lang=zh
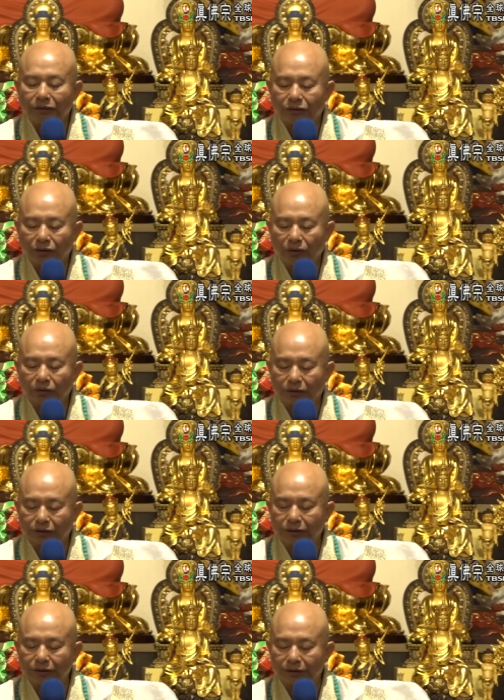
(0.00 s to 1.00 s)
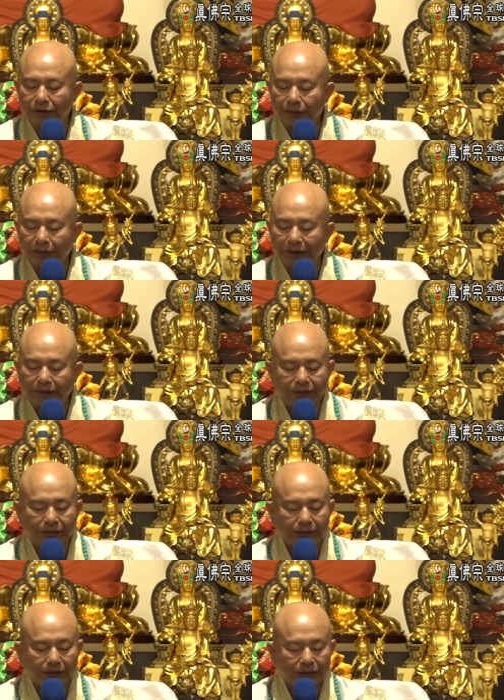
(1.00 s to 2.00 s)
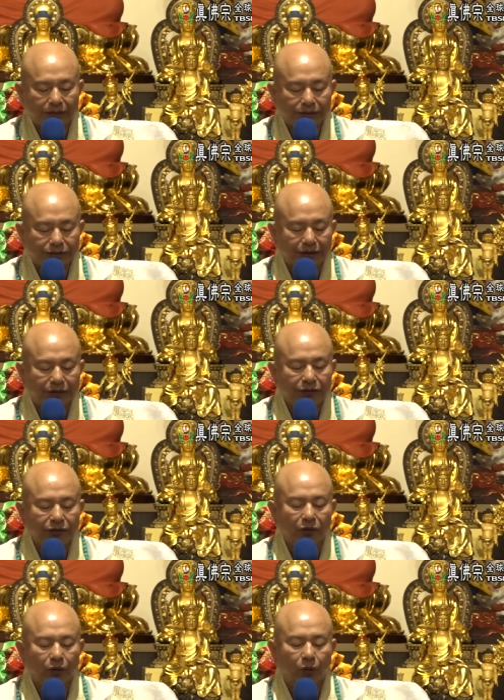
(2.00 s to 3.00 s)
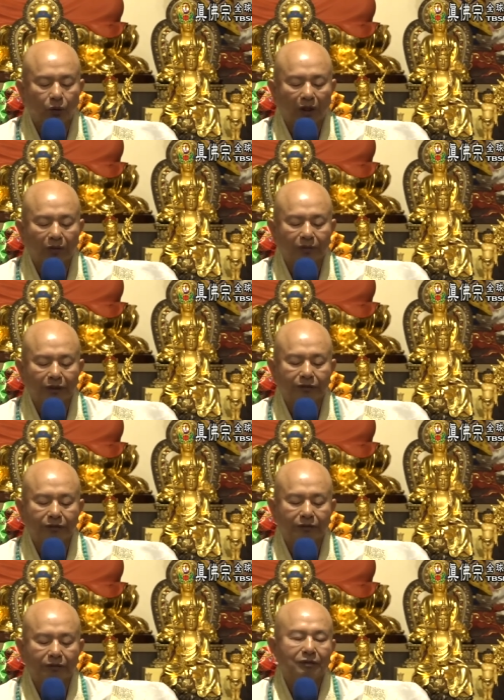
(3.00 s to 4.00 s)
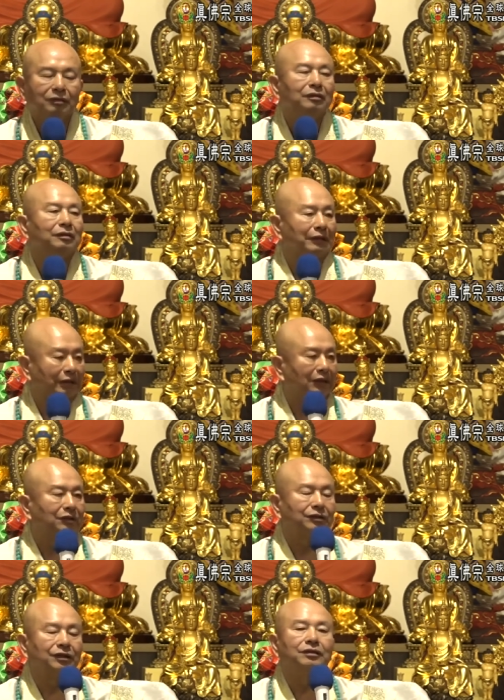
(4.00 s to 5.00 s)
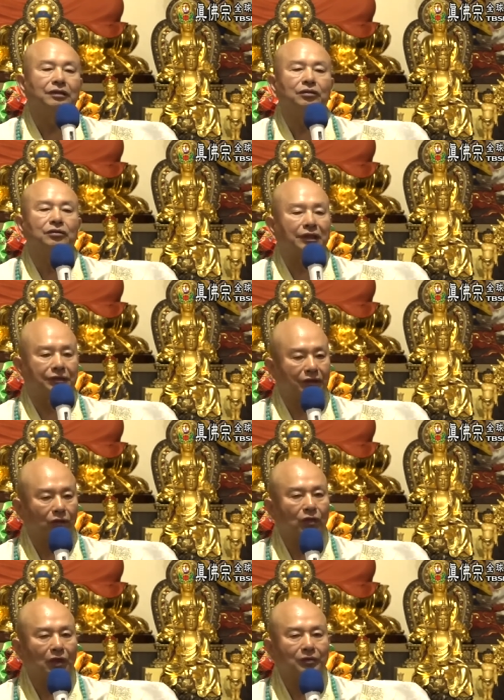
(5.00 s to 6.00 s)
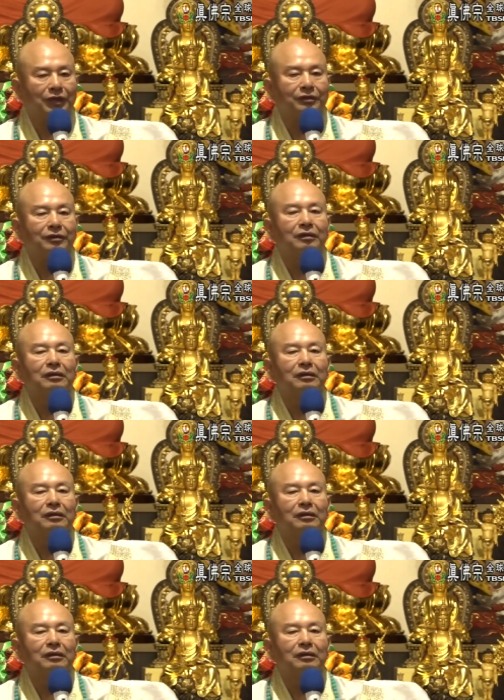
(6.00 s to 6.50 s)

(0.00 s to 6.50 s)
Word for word: 受持一变，身有光明。你看，身体就产生光明。